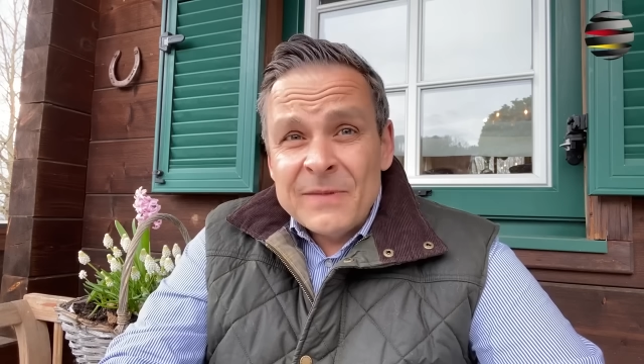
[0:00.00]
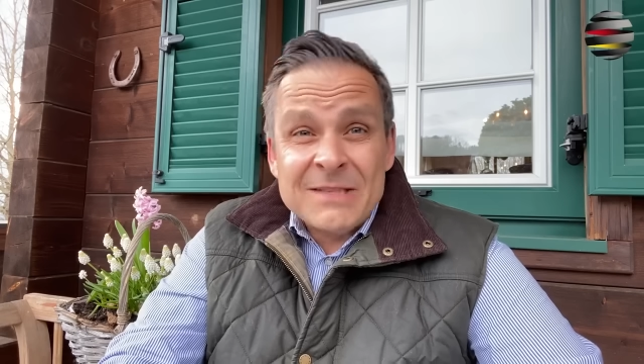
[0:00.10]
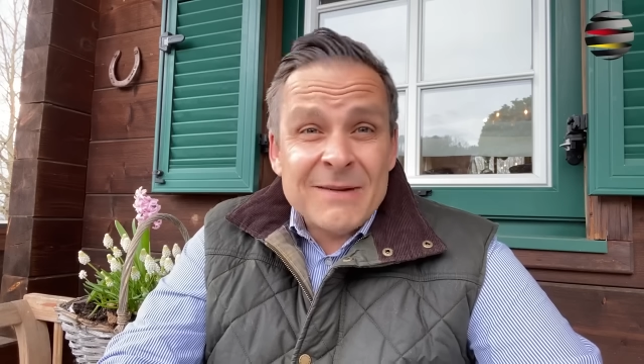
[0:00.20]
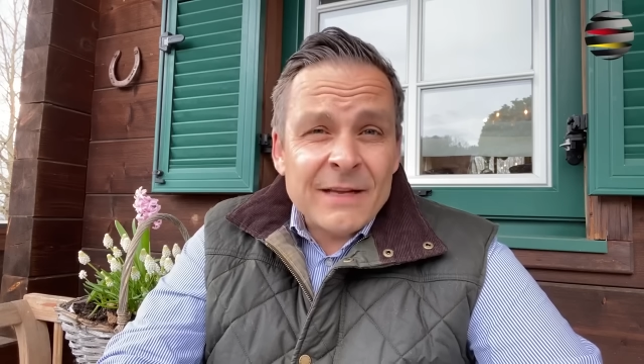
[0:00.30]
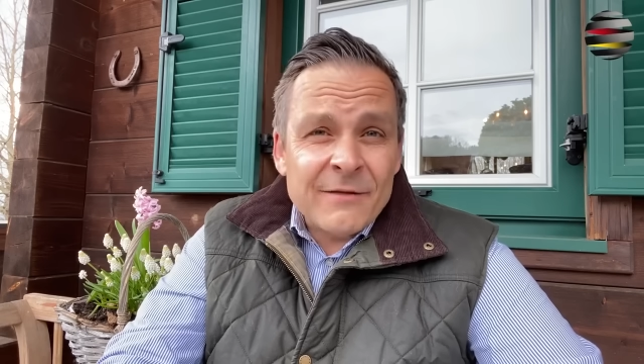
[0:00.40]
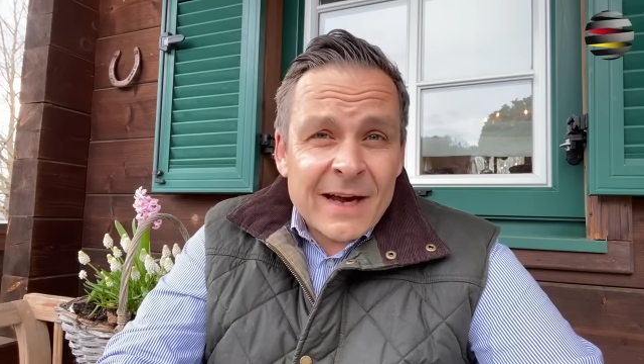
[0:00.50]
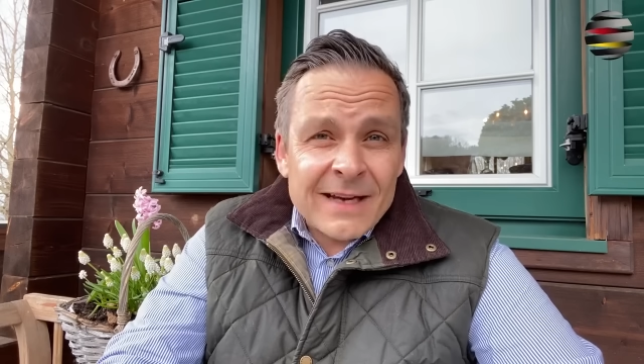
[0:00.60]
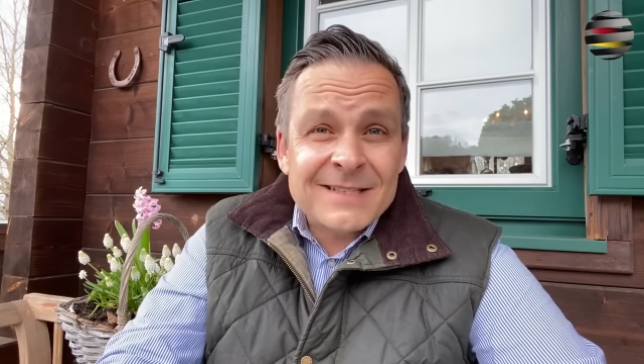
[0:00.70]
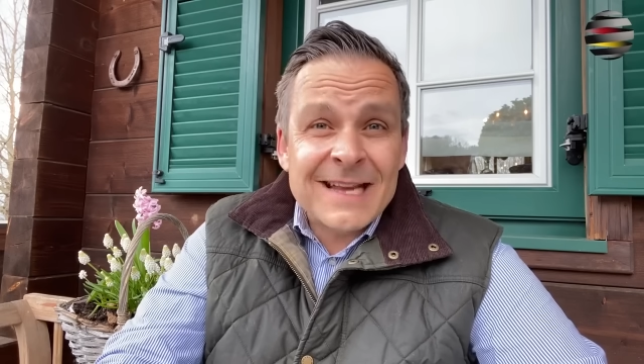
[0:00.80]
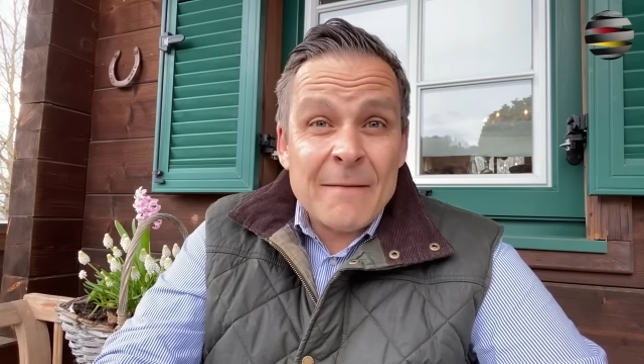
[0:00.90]
zweite
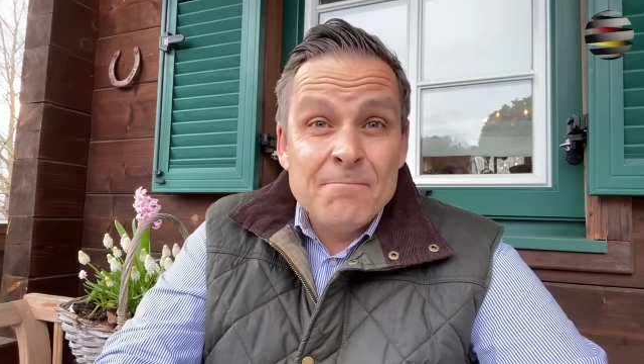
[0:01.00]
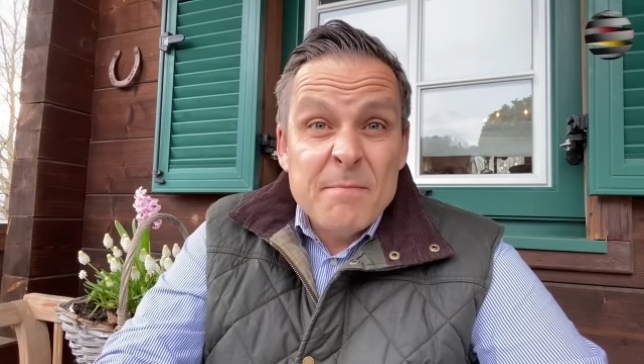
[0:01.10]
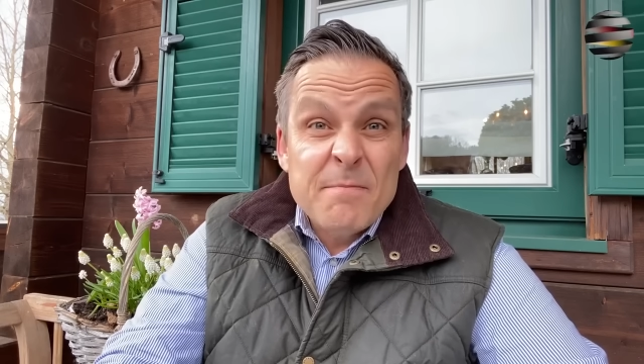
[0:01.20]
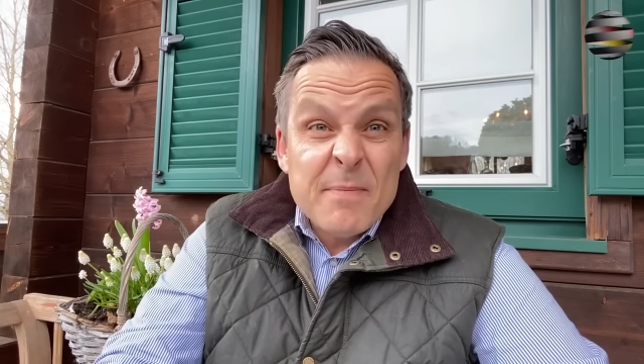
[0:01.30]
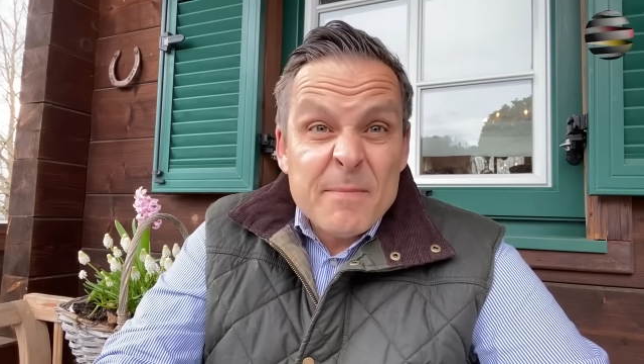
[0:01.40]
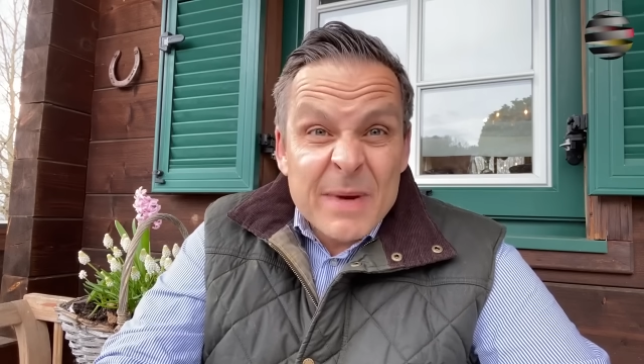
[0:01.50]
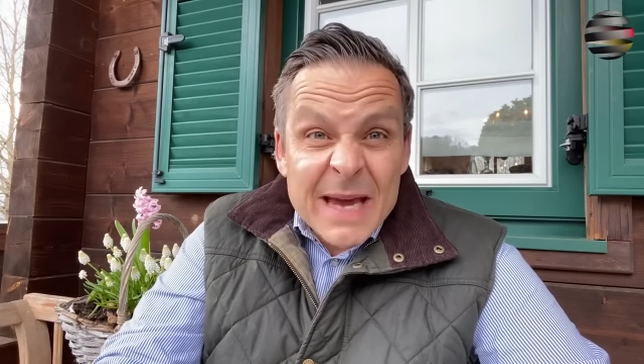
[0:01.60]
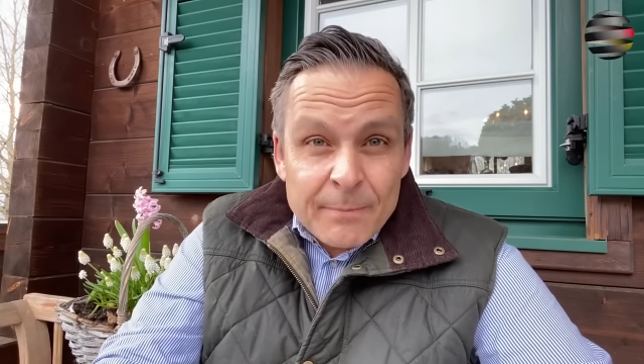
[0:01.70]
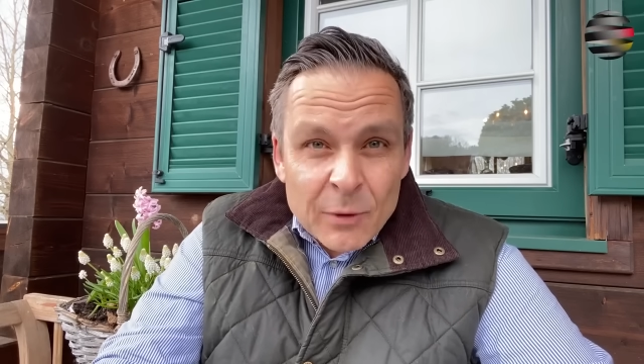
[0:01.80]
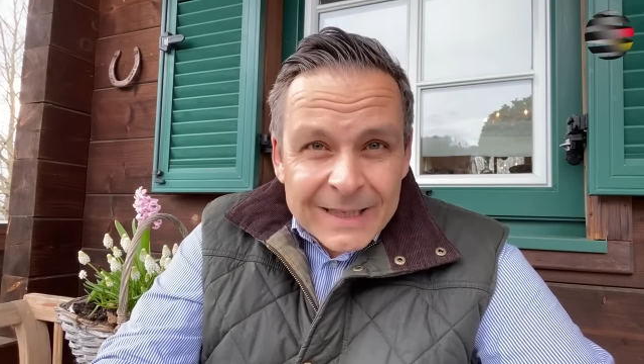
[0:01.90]
Frage ist, kann
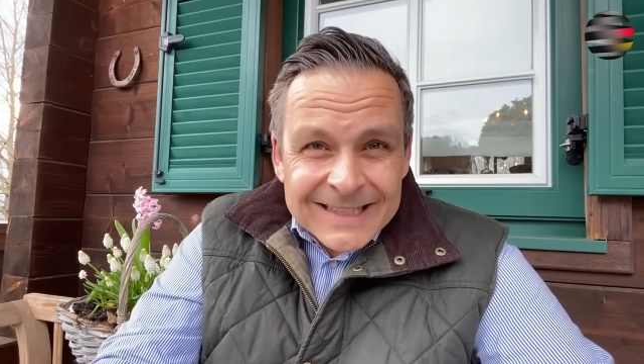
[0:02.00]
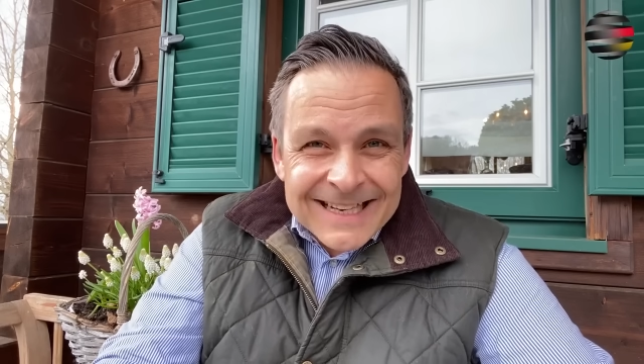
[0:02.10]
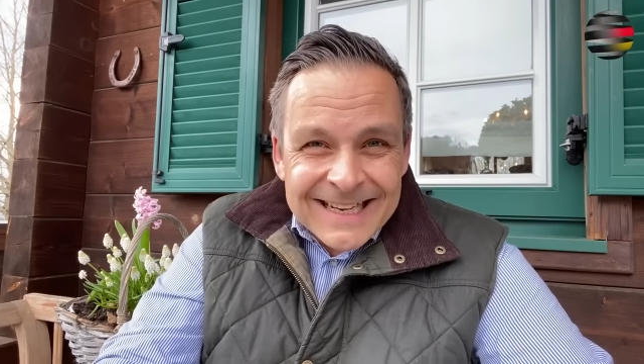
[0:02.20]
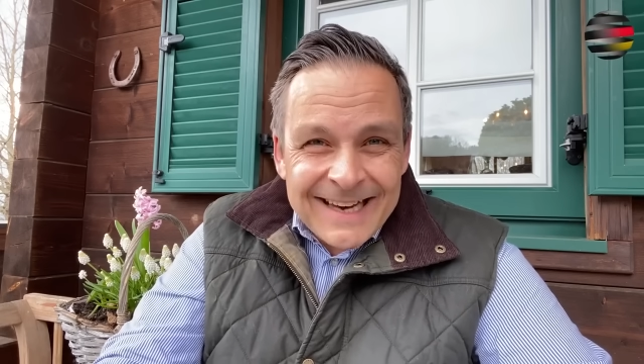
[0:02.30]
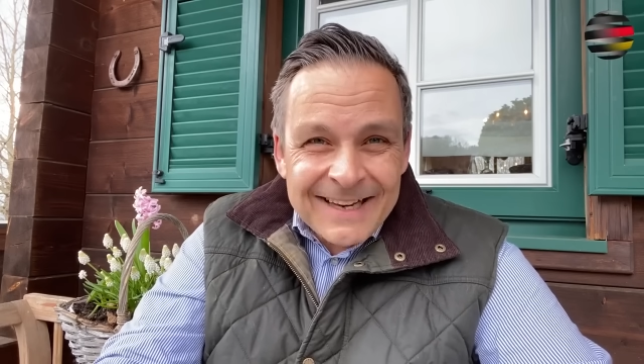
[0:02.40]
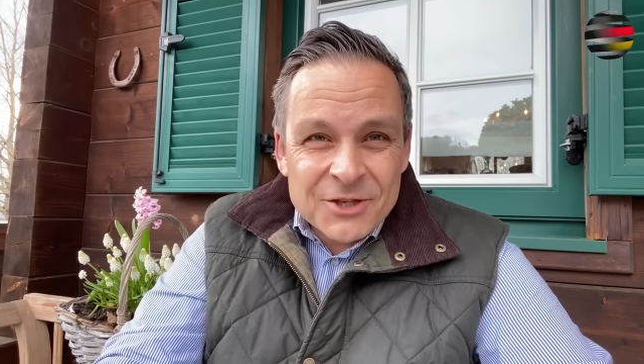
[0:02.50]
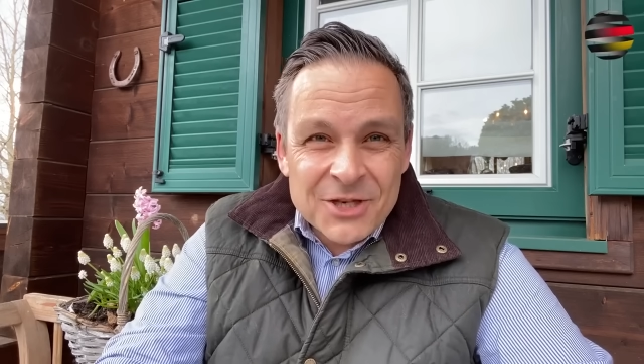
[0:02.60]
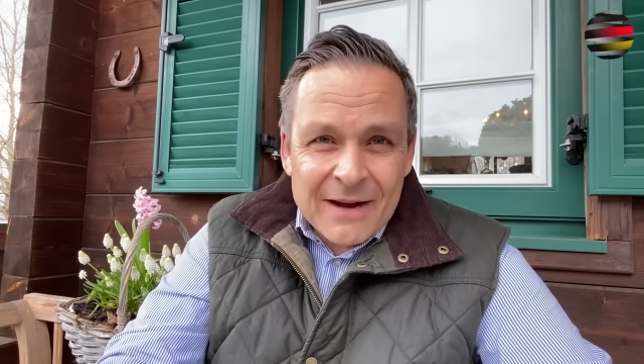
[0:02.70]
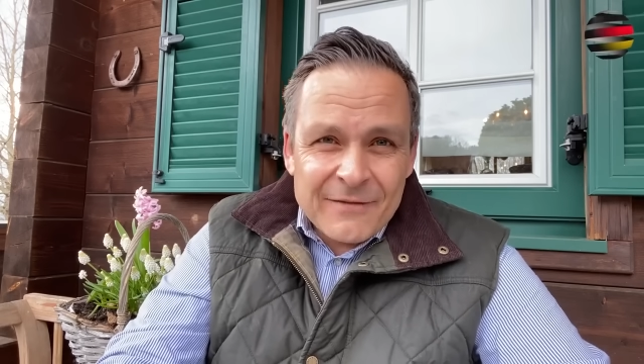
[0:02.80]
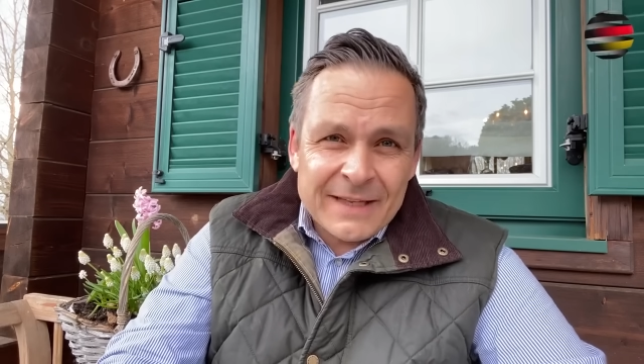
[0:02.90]
Baerbock tatsächlich einen
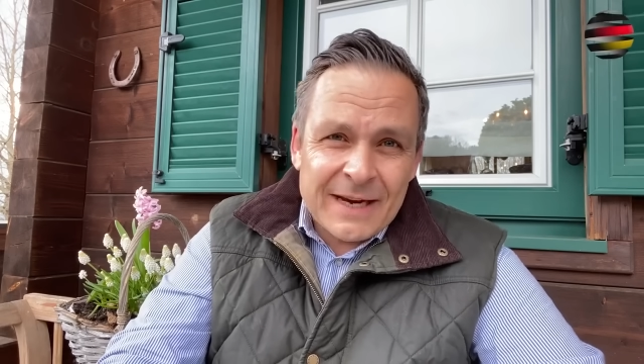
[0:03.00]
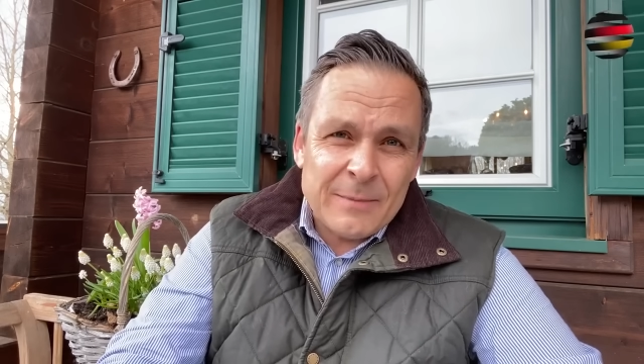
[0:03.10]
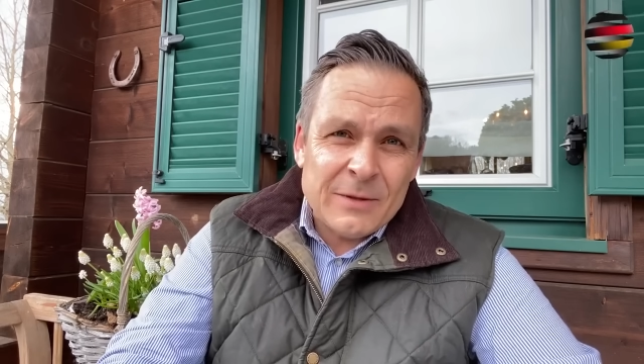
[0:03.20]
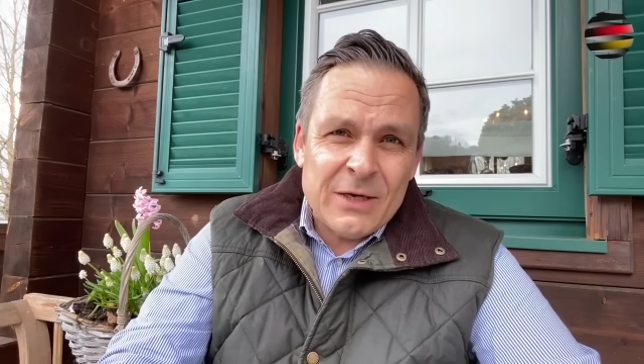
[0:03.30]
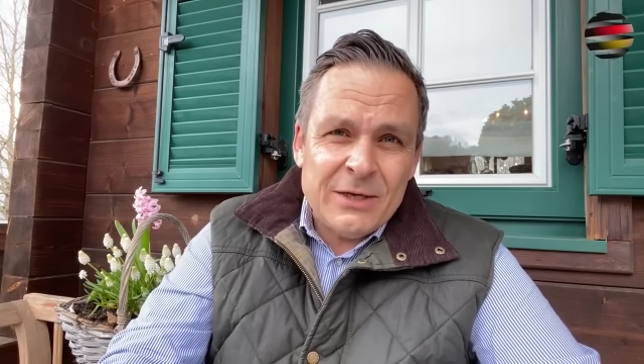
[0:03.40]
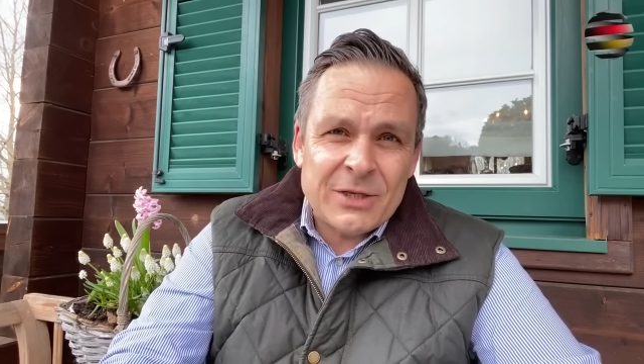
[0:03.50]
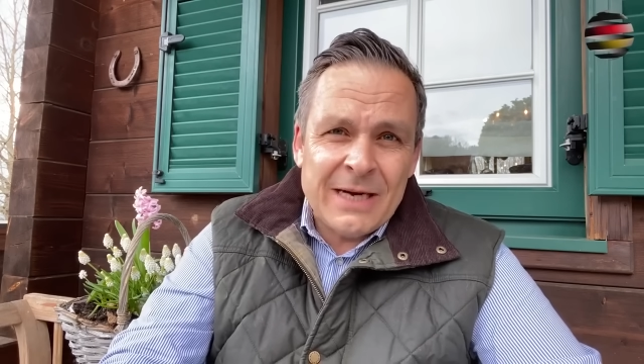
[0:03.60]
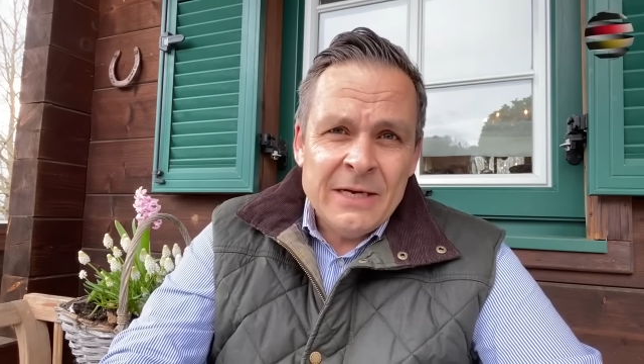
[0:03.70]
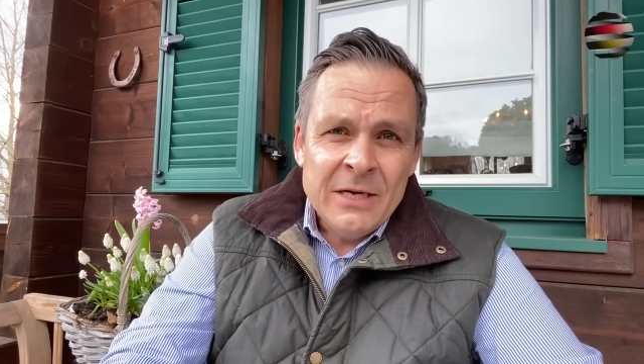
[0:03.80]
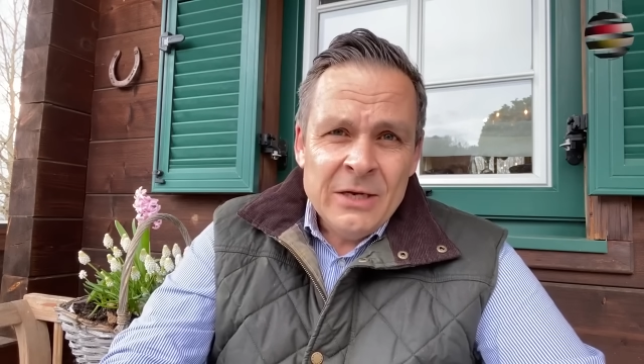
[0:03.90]
Strafantrag persönlich
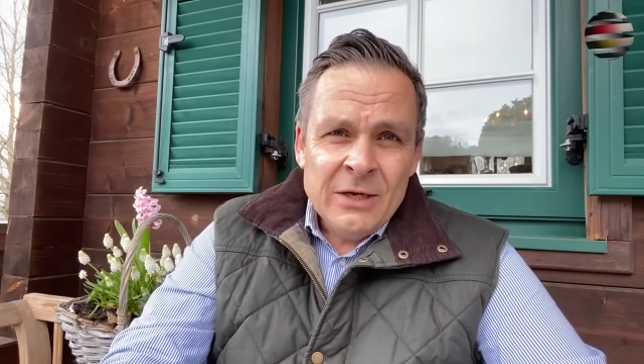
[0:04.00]
stellen,